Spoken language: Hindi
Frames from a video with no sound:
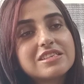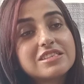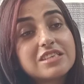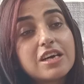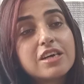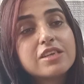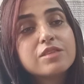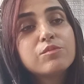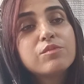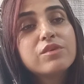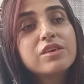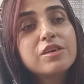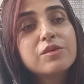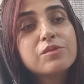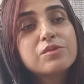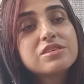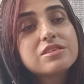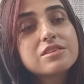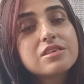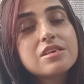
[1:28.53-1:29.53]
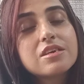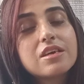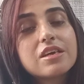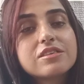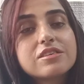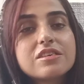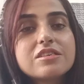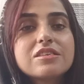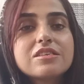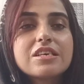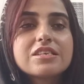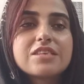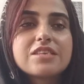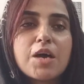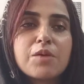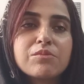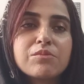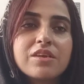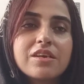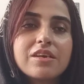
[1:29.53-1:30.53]
चांद भी उसकी कशिश के
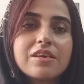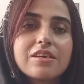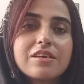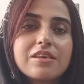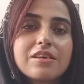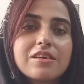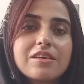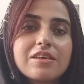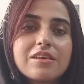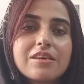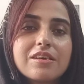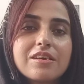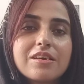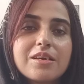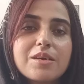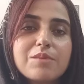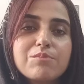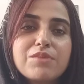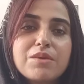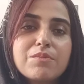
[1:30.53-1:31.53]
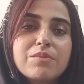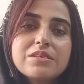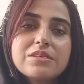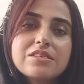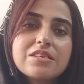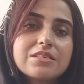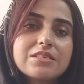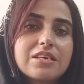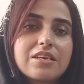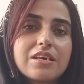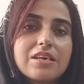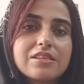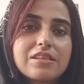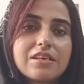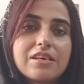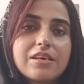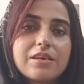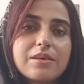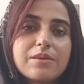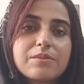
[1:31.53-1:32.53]
सामने बेबस नज़र
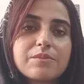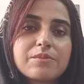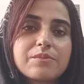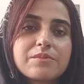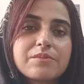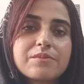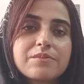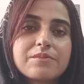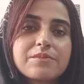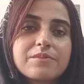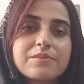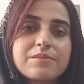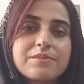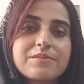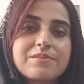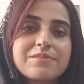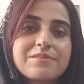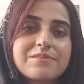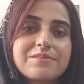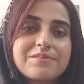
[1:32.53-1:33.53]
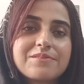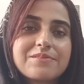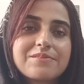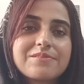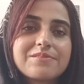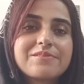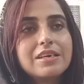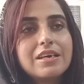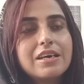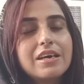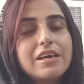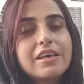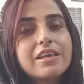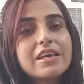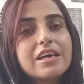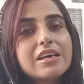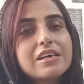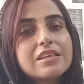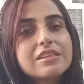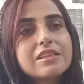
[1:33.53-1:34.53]
आता है
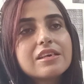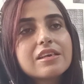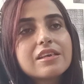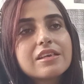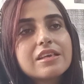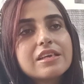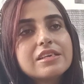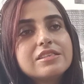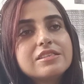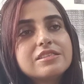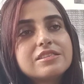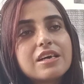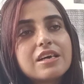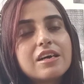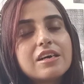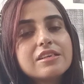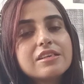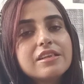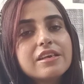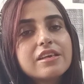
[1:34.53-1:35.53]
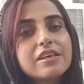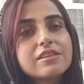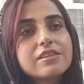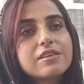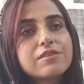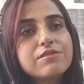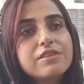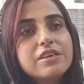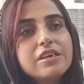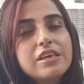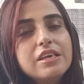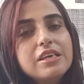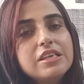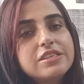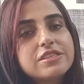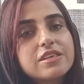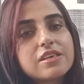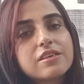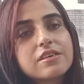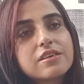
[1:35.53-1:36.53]
यहाँ तक कि चांद एक तवील
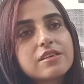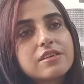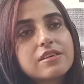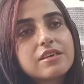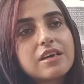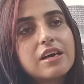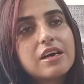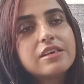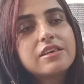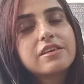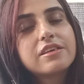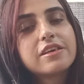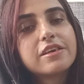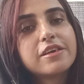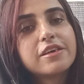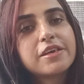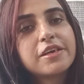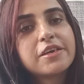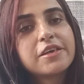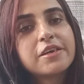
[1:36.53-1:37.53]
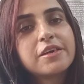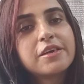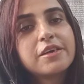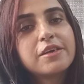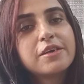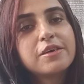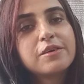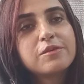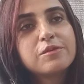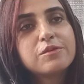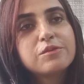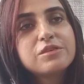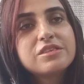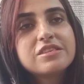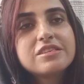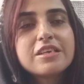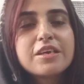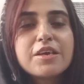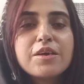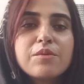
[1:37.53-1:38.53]
चक्कर काट के
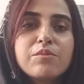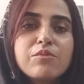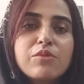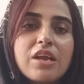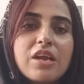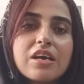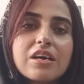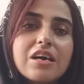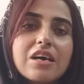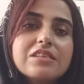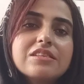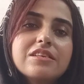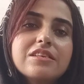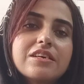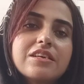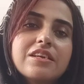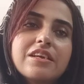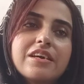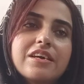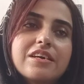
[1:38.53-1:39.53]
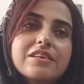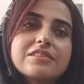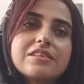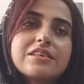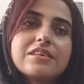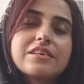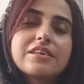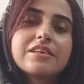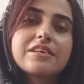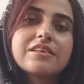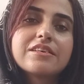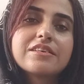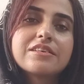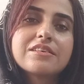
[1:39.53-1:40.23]
उससे मुलाकात करने आता है